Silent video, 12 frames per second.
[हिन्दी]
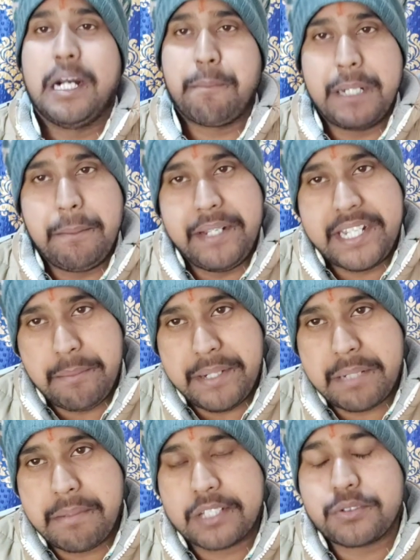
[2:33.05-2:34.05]
अपने मीठे
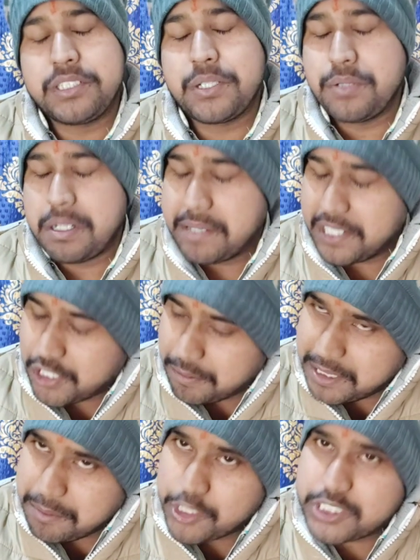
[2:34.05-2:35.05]
मीठे बात को जरूर हमारे
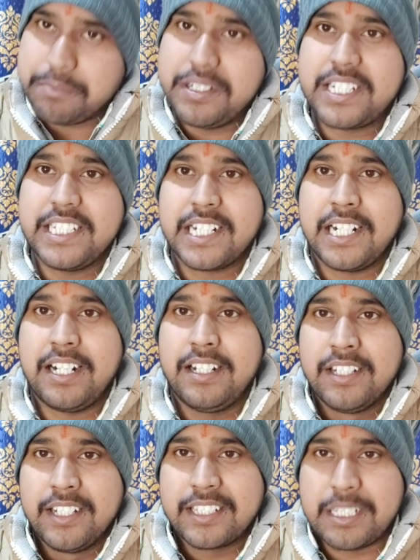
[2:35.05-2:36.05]
कमेंट बॉक्स में लिखिएगा
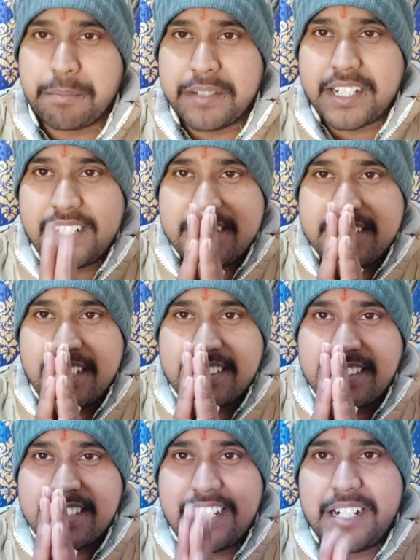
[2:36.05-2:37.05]
तब तक के लिए जय
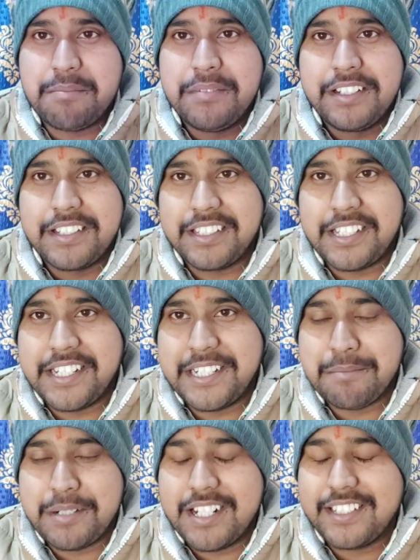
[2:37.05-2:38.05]
श्री राम
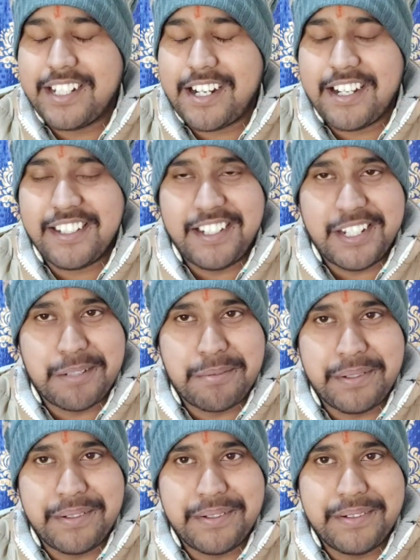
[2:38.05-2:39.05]
धन्यवाद आई लव
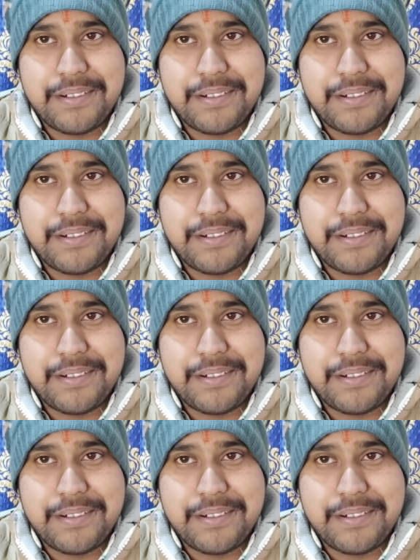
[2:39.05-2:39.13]
यू